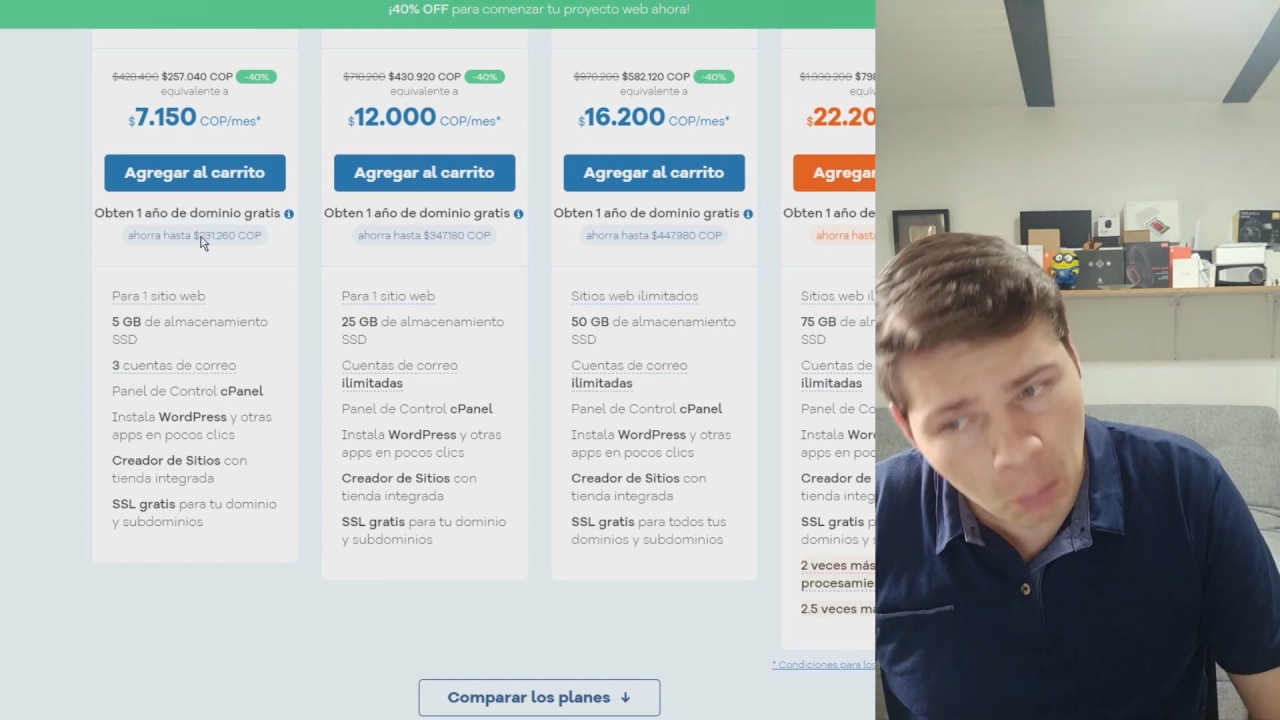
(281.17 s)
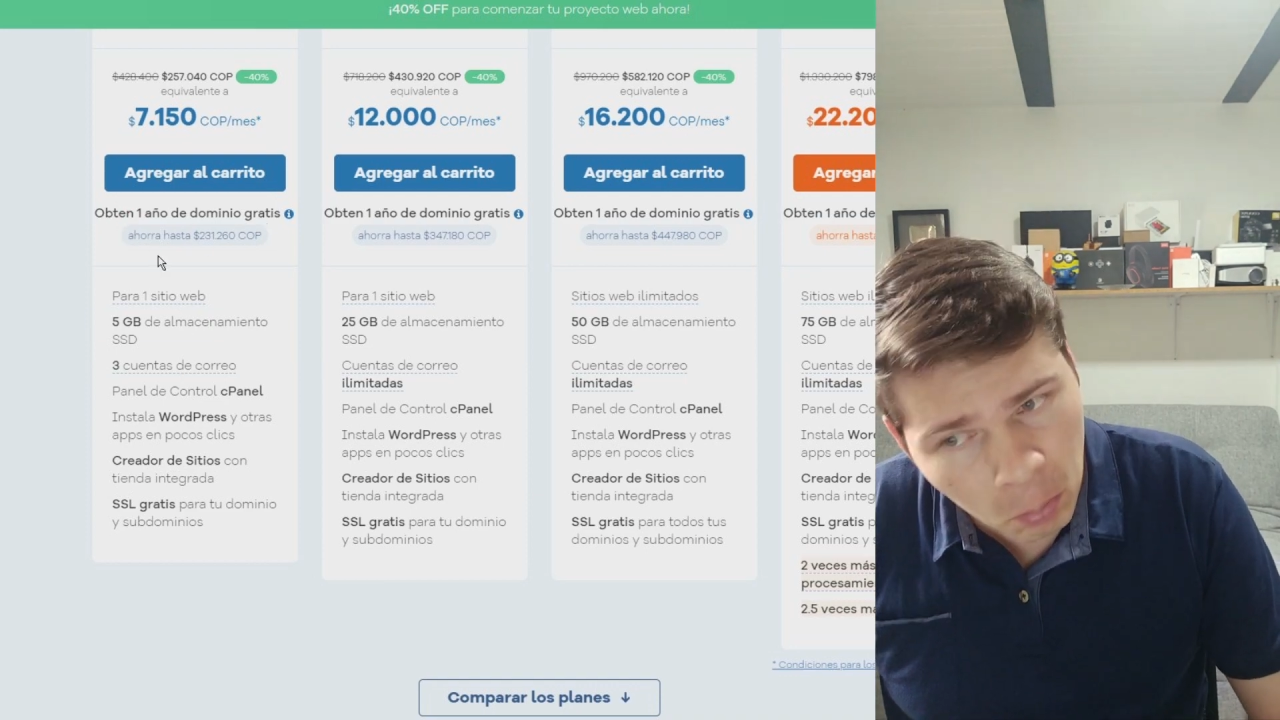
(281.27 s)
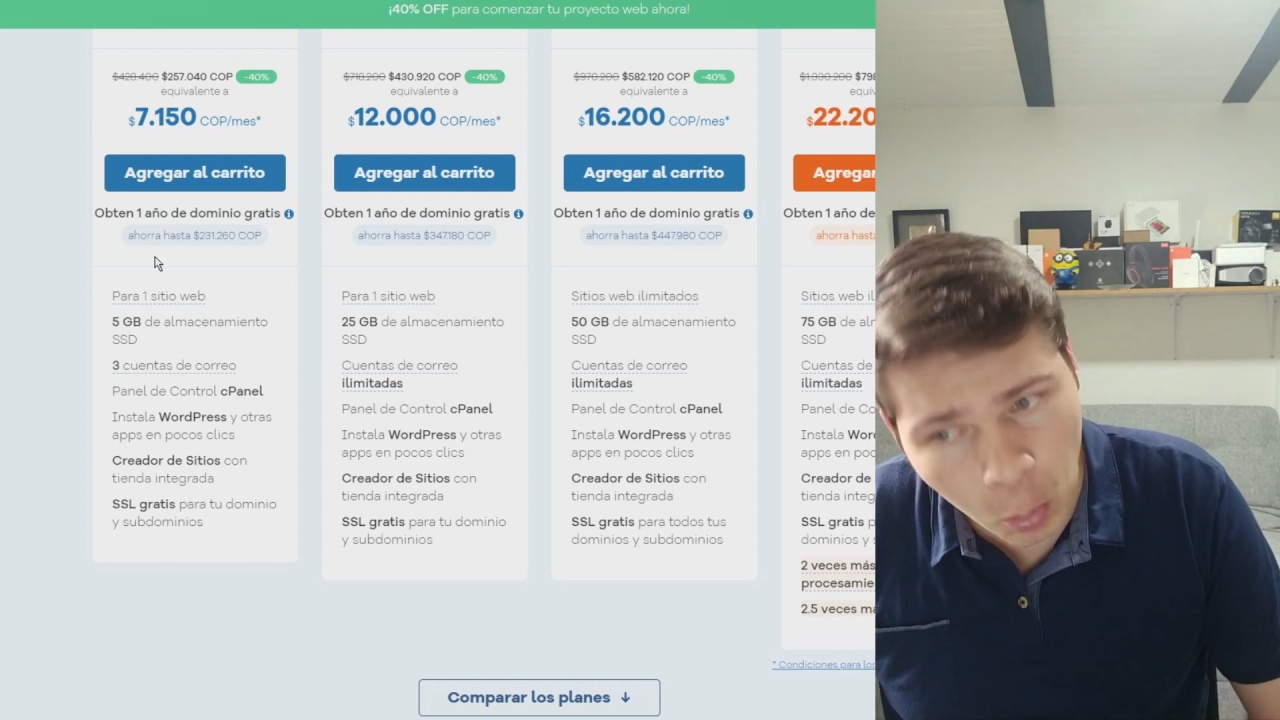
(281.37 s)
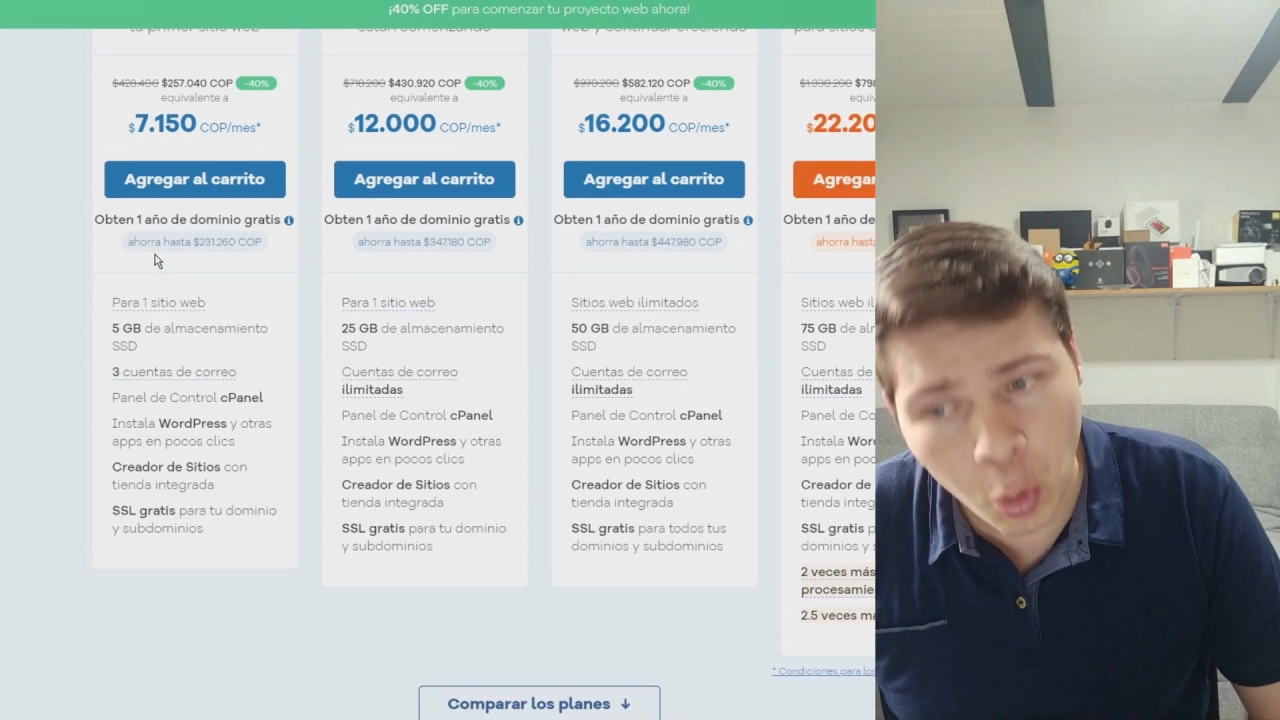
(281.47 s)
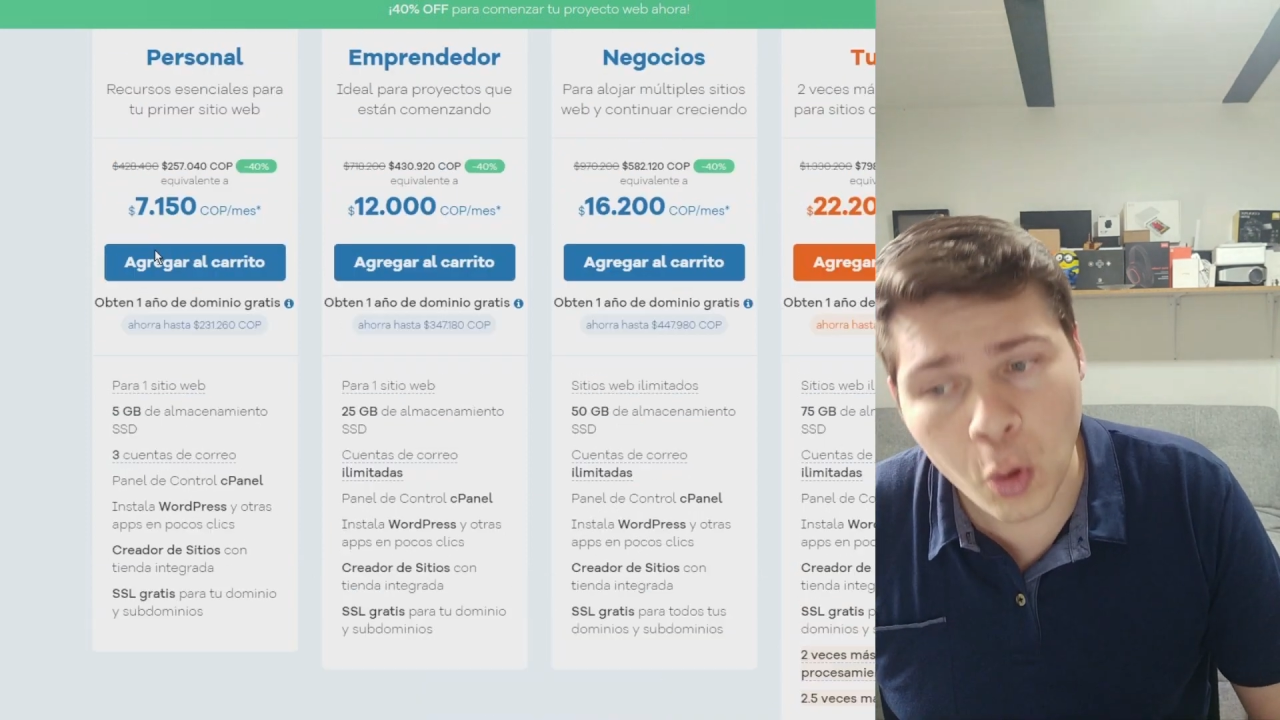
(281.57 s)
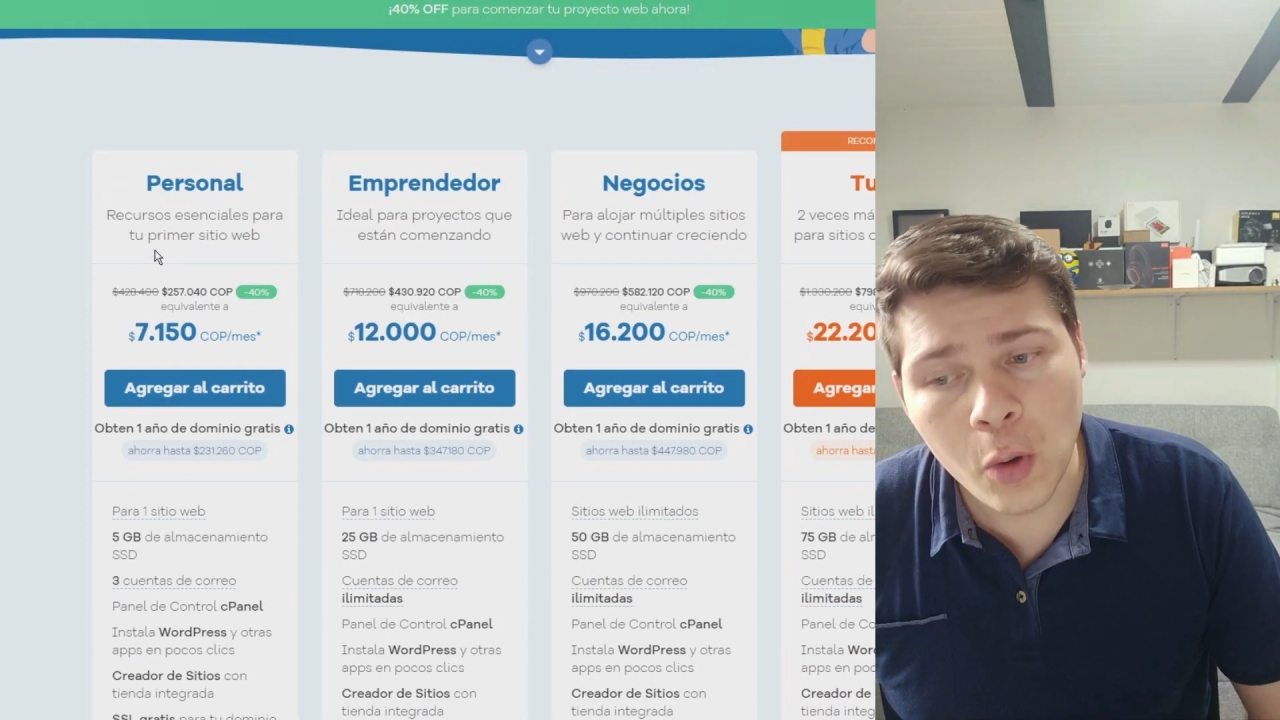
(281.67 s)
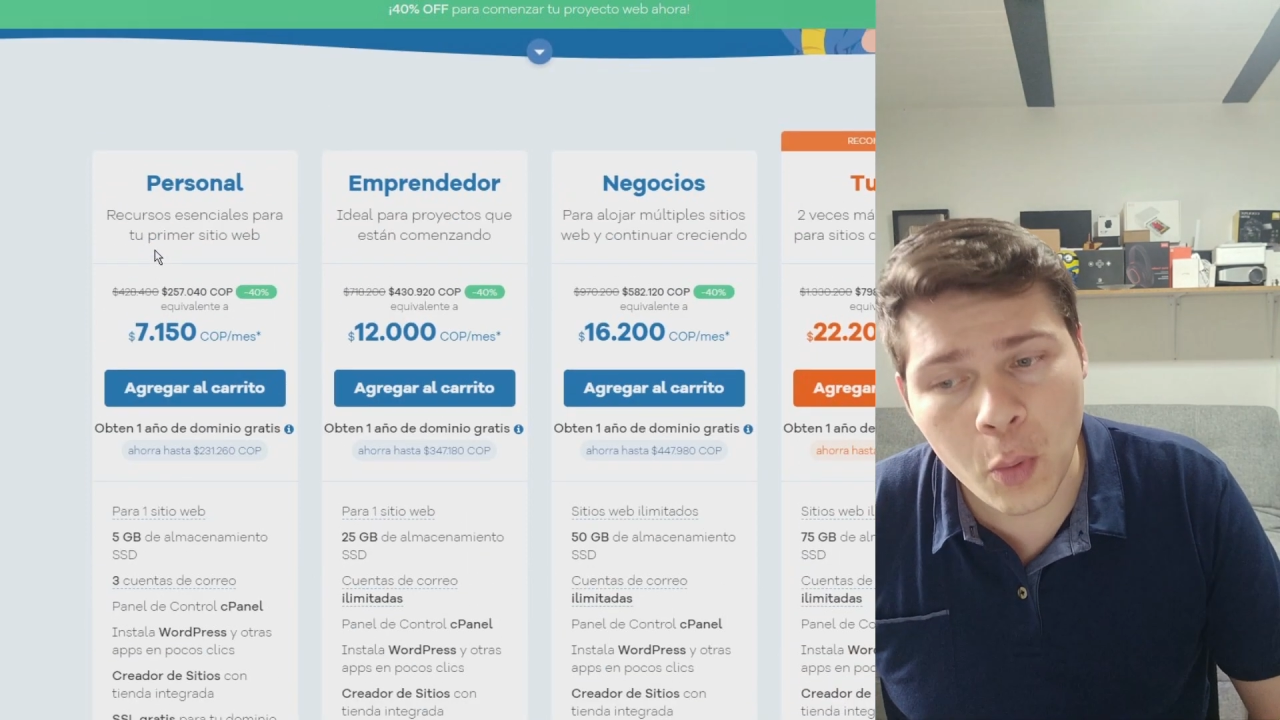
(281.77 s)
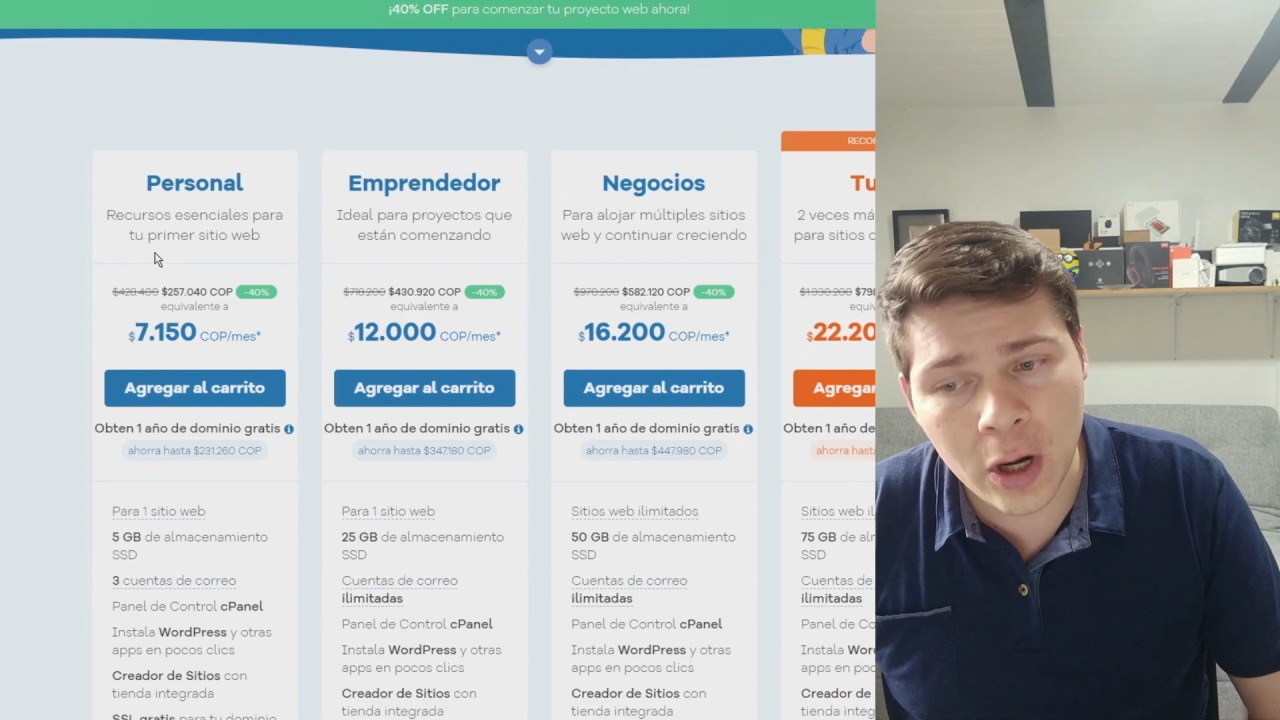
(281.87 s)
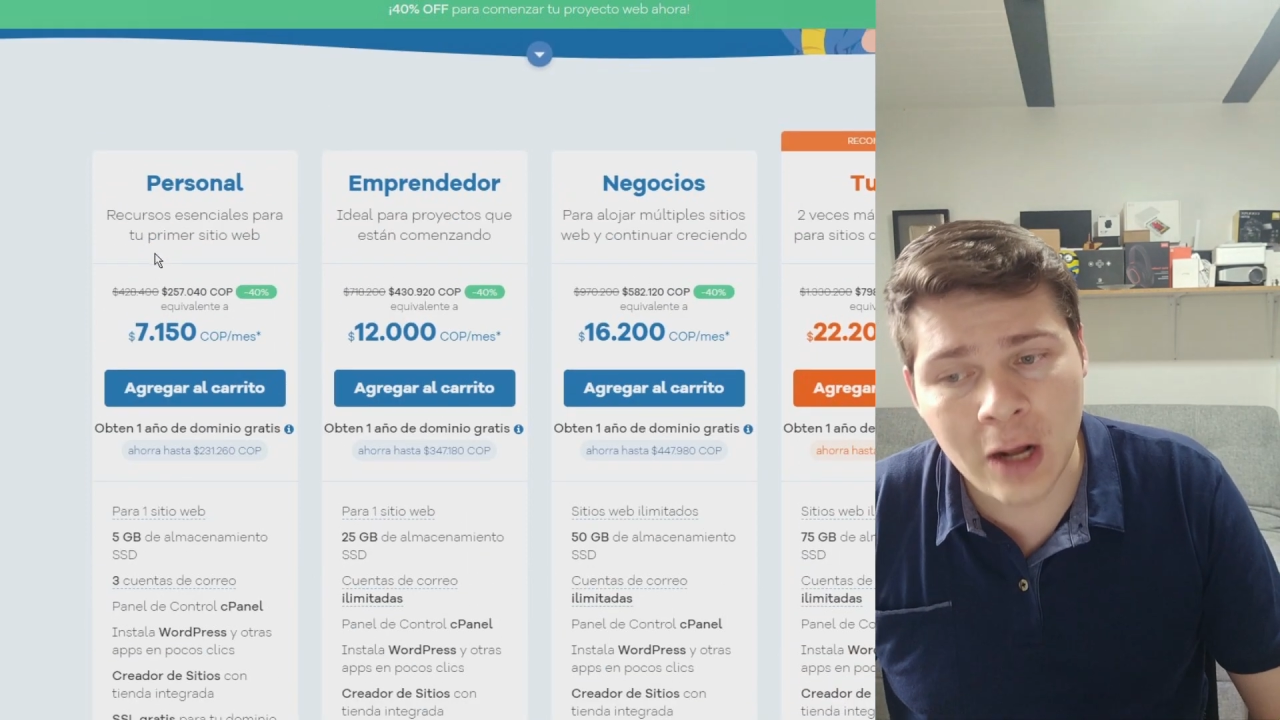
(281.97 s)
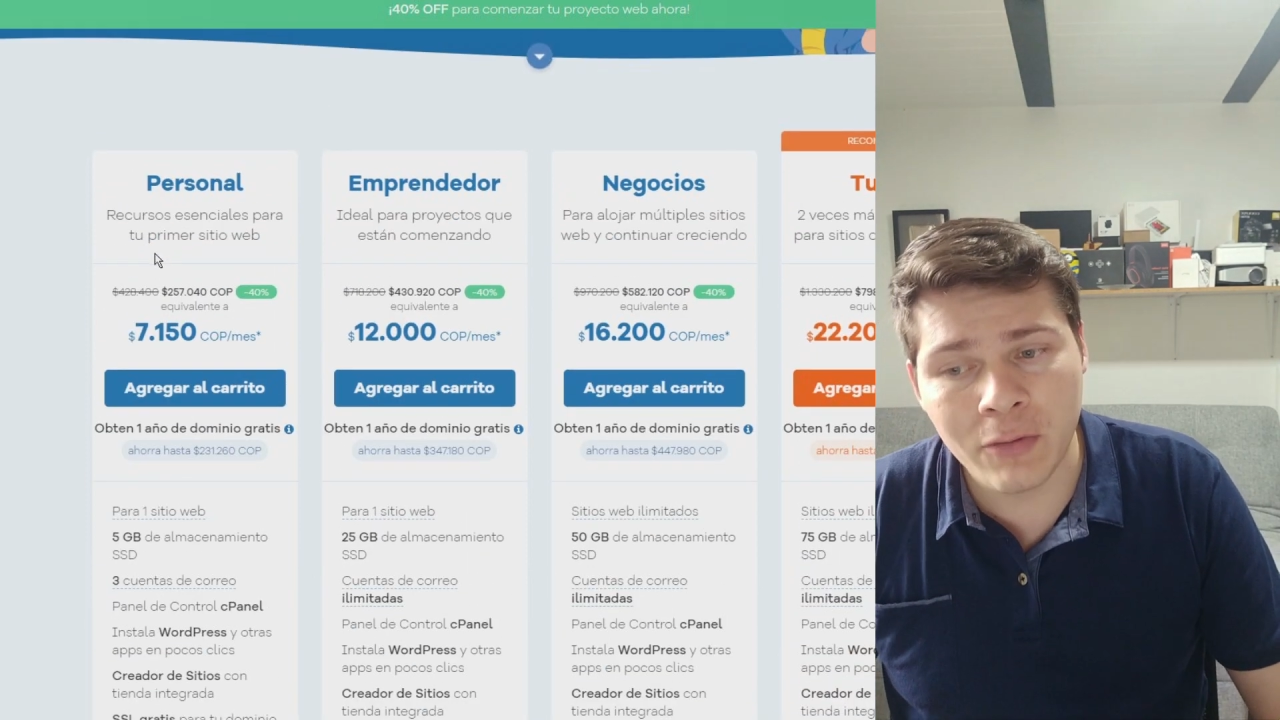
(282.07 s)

muy buena